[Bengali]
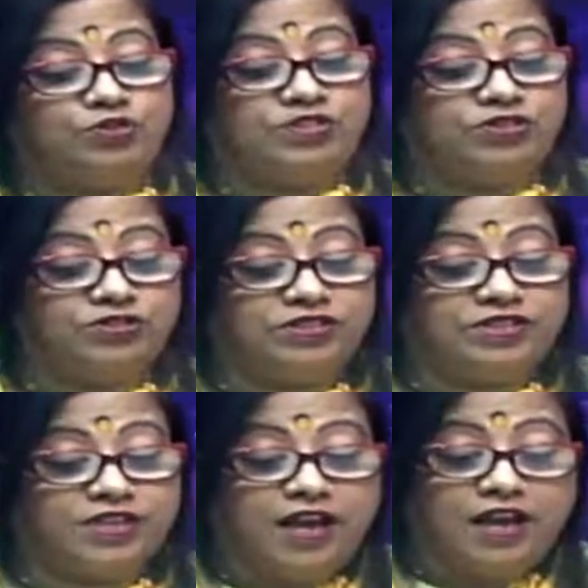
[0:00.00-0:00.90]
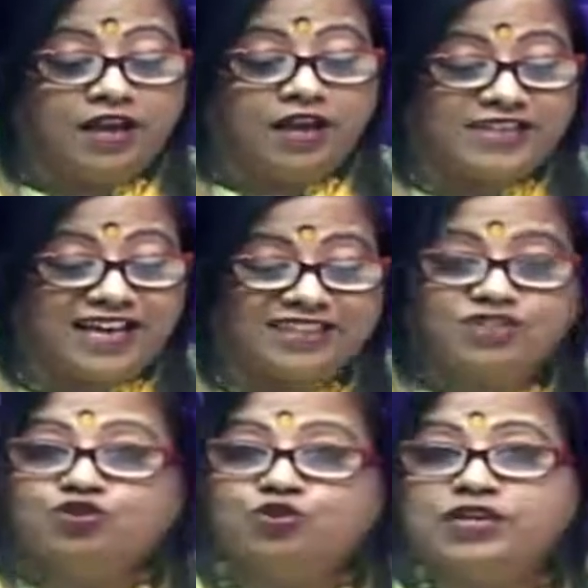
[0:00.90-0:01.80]
চলছে হচ্ছে জাস্ট
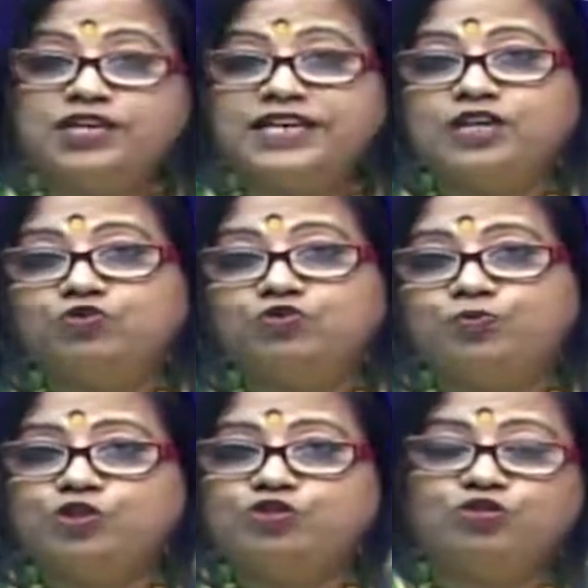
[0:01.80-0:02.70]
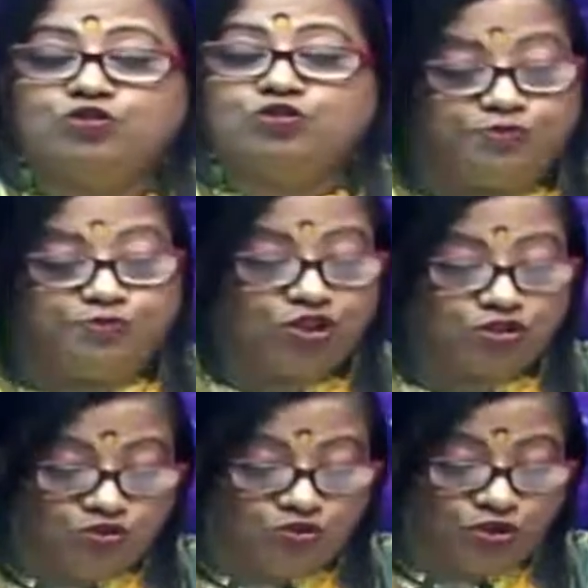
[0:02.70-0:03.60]
শনি কেতু প্রচুর গুপ্ত
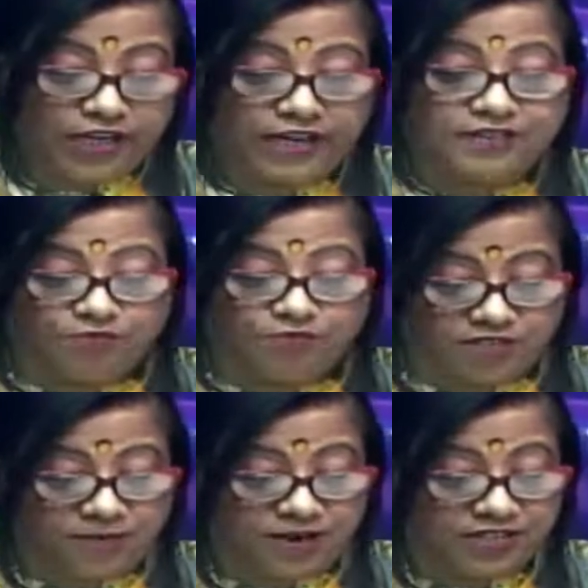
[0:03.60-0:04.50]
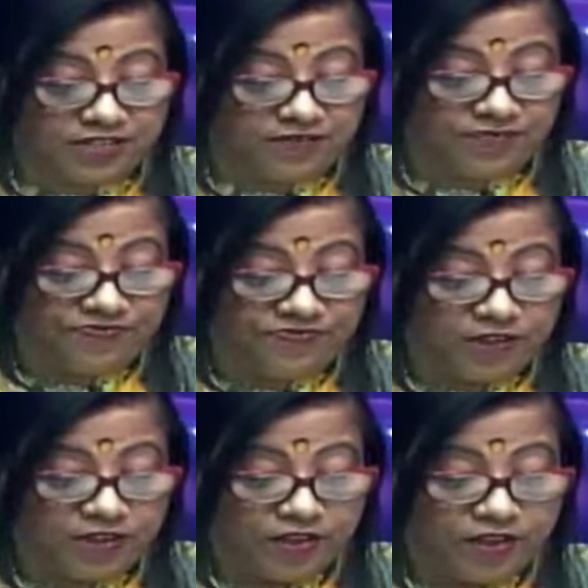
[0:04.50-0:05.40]
শত্রু হয়ে গেছে বুঝতে পেরেছেন
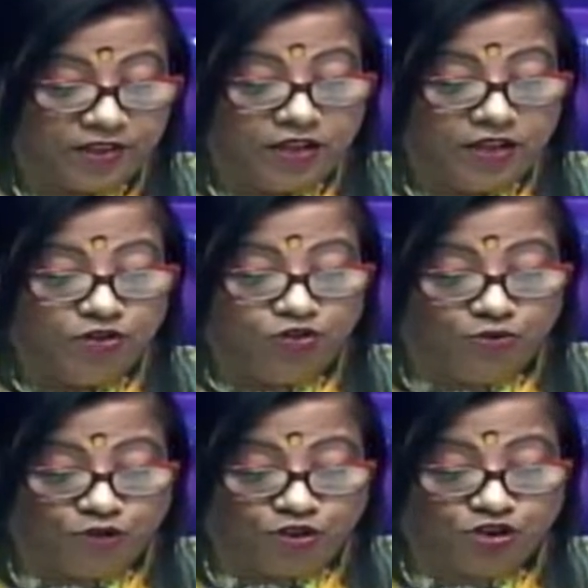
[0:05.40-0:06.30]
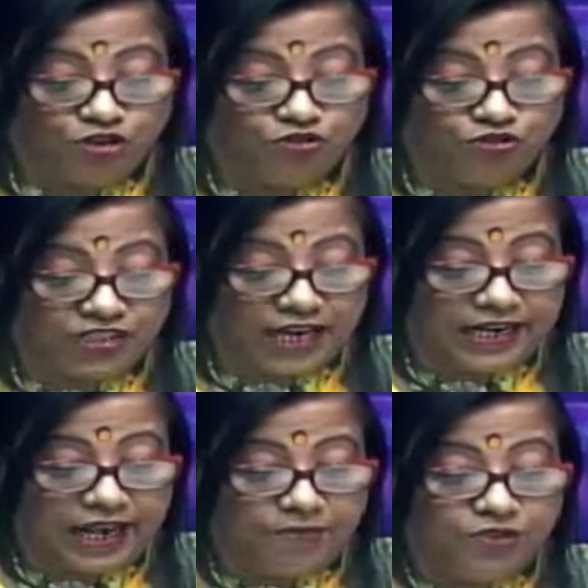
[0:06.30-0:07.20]
গুপ্ত শত্রু
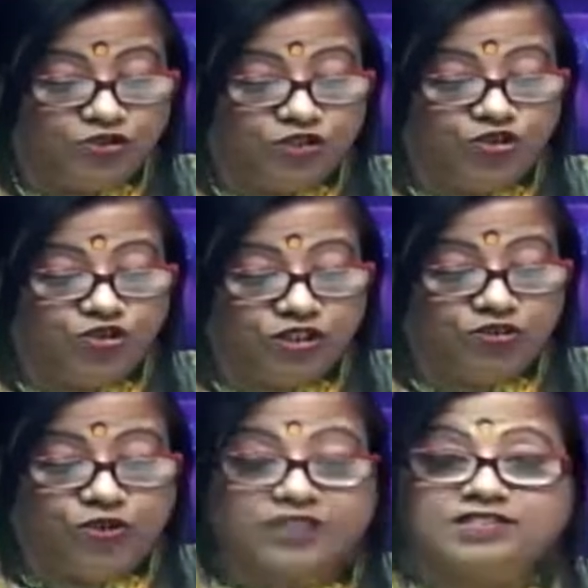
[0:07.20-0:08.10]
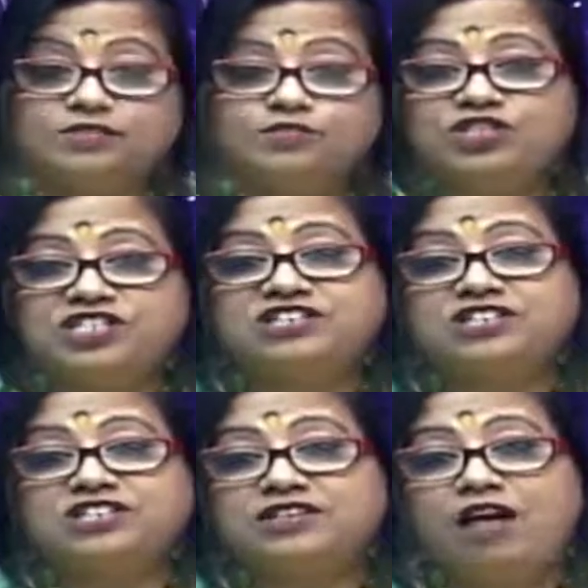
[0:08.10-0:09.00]
জালে আপনি জর্জরিত আছেন বোঝেন
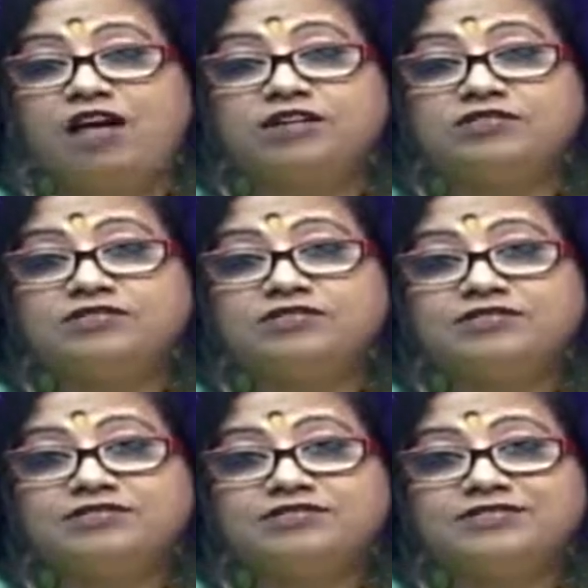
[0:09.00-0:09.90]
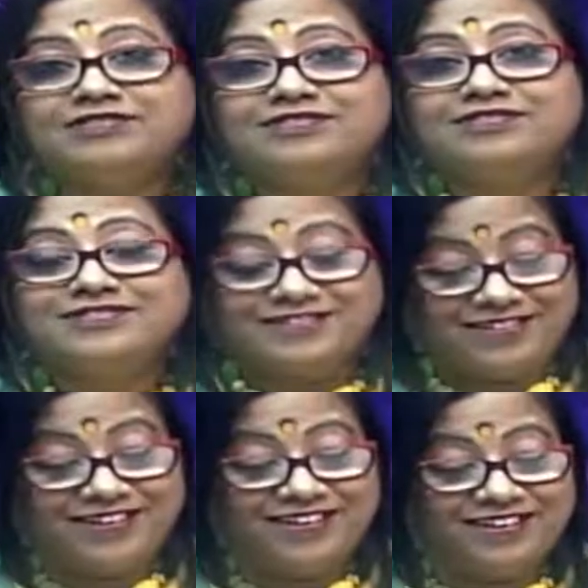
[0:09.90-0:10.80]
সেটা হ্যাঁ নিশ্চয়ই
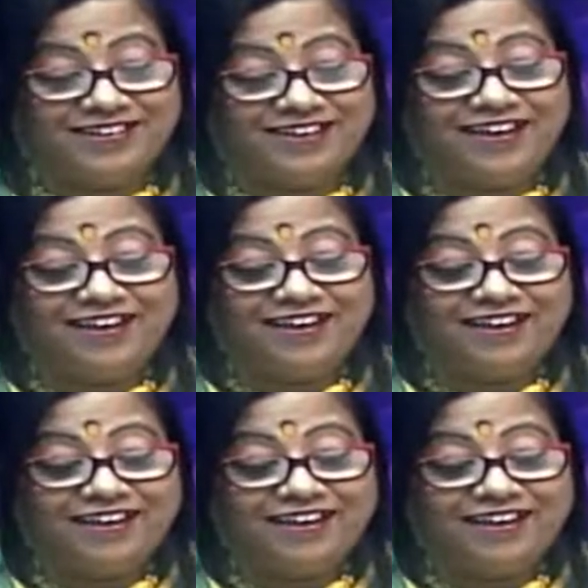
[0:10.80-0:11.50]
একদম হ্যাঁ